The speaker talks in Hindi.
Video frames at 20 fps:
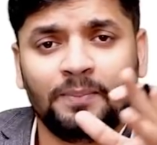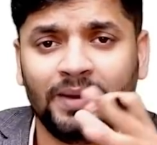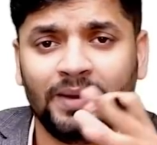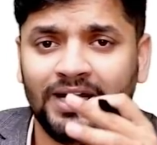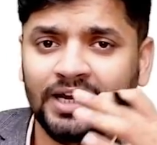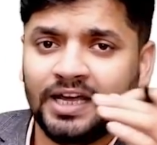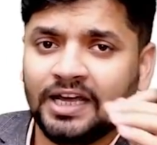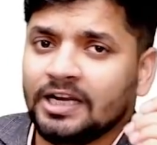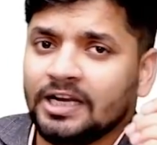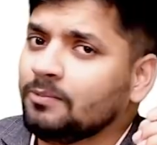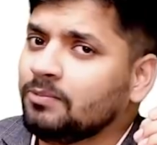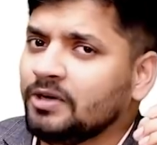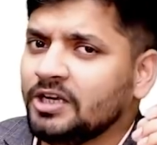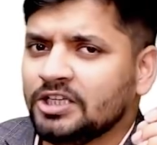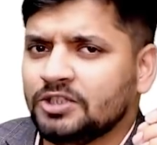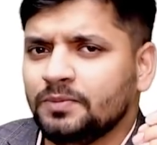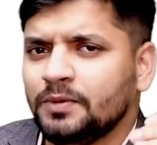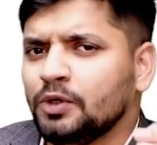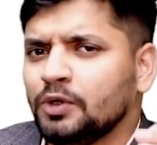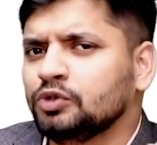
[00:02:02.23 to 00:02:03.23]
पैनल का
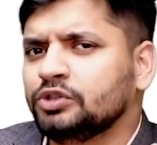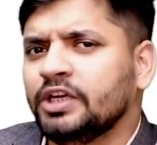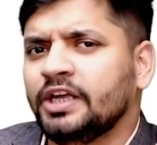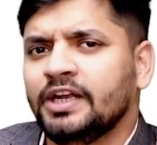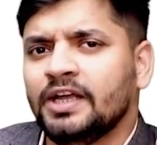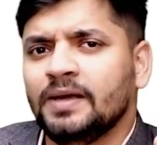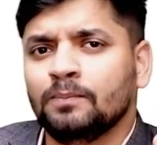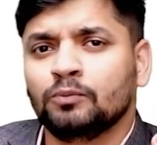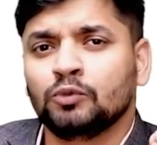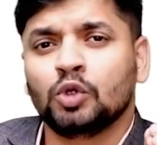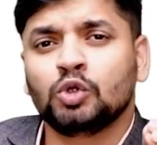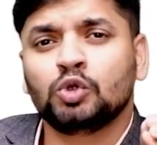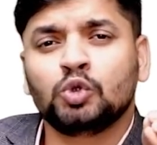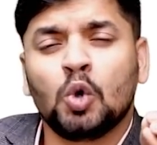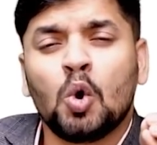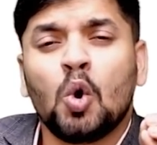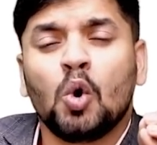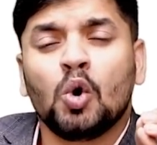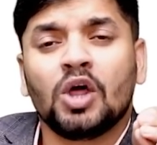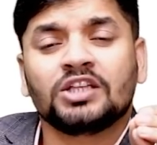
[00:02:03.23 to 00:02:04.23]
रिप्लेसमेंट होता है ना तो
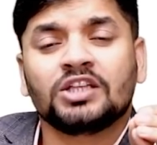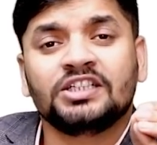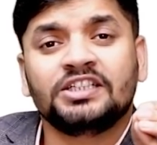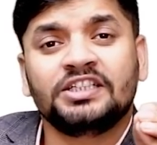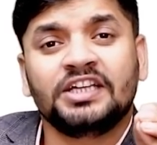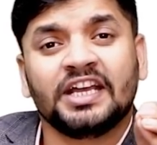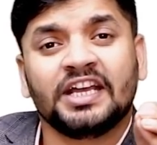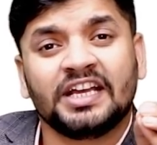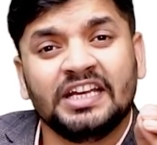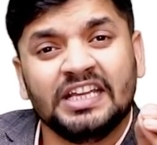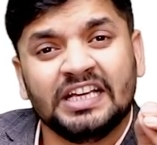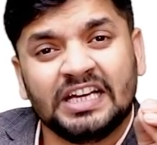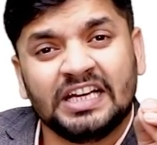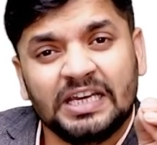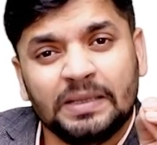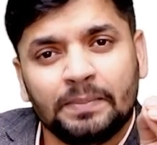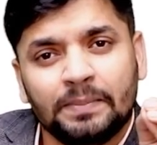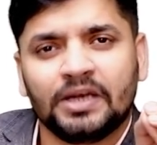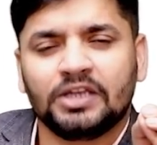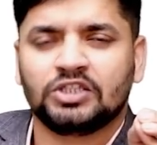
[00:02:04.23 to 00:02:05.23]
थोड़ा सा
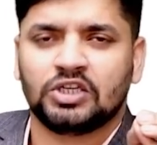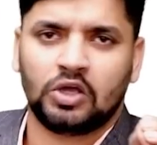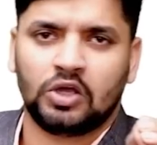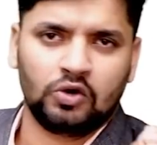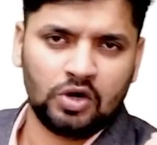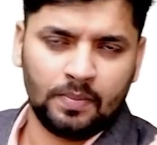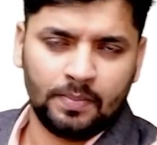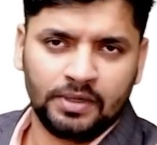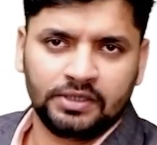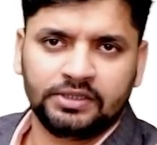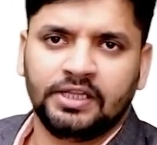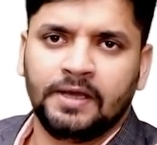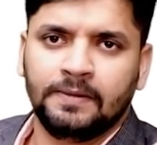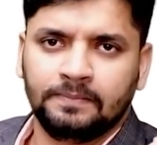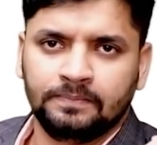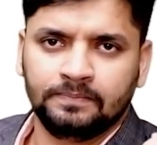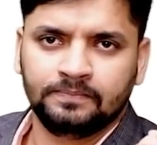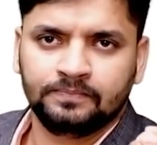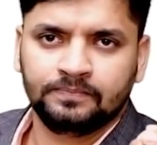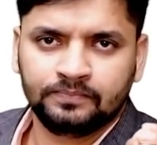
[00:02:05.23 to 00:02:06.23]
टेक्निकली परेशान होना पड़ता है